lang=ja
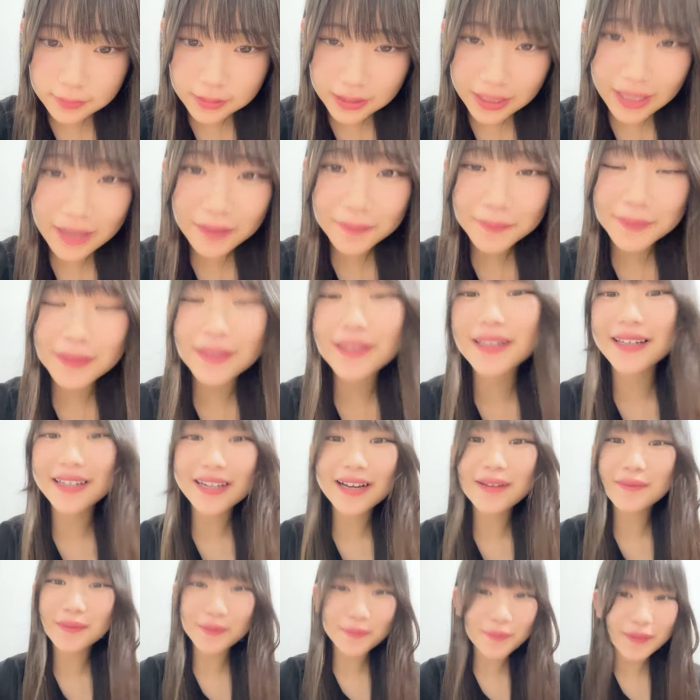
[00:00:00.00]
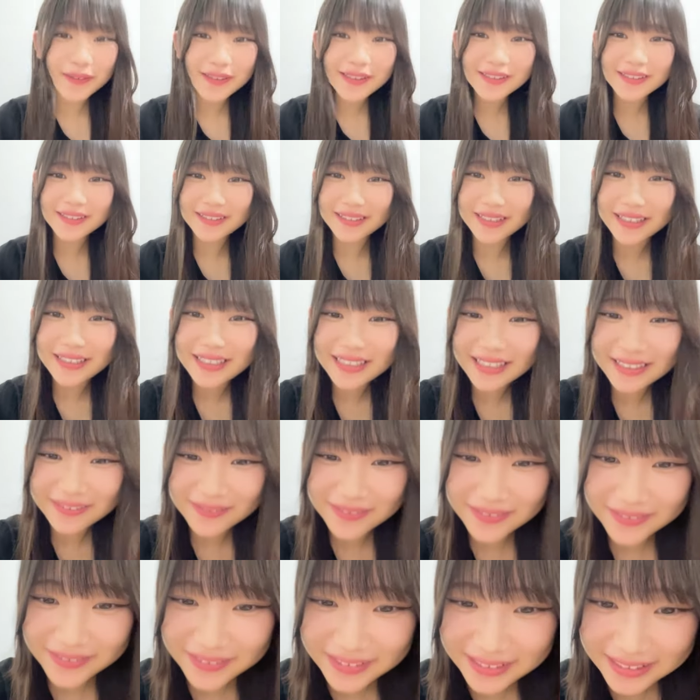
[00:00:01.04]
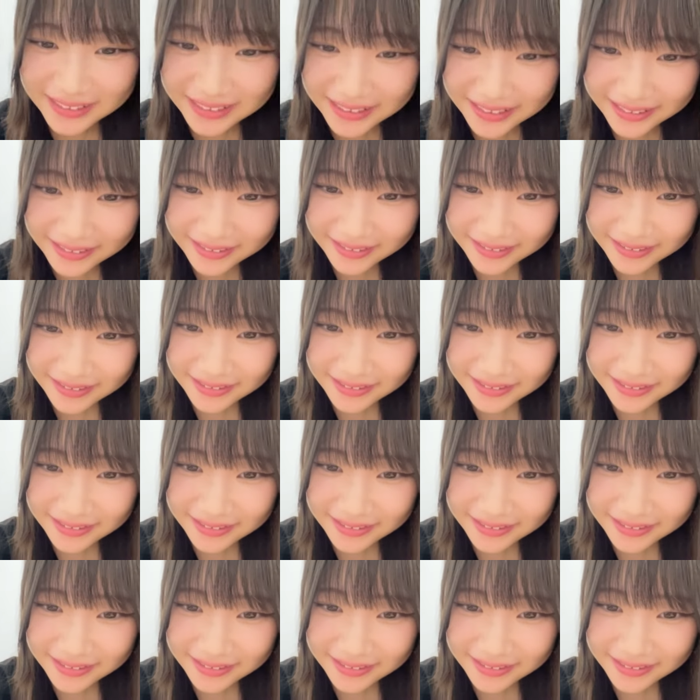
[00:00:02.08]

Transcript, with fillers: カービィえカービィもやってるよねカービィも好きでよ